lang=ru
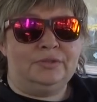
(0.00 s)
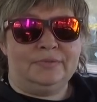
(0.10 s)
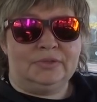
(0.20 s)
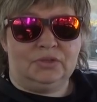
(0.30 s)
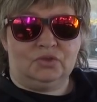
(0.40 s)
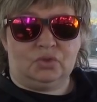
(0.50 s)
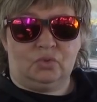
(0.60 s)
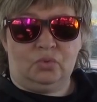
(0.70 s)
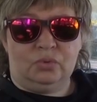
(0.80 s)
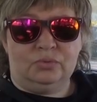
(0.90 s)
не водить в
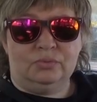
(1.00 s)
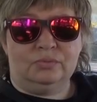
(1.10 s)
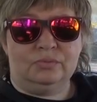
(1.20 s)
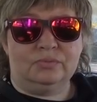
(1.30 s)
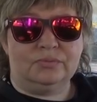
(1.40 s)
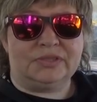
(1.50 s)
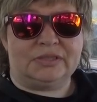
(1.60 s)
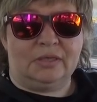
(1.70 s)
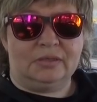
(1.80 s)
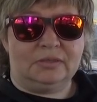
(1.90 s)
школу, в
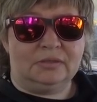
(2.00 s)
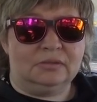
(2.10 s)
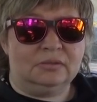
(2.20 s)
сад –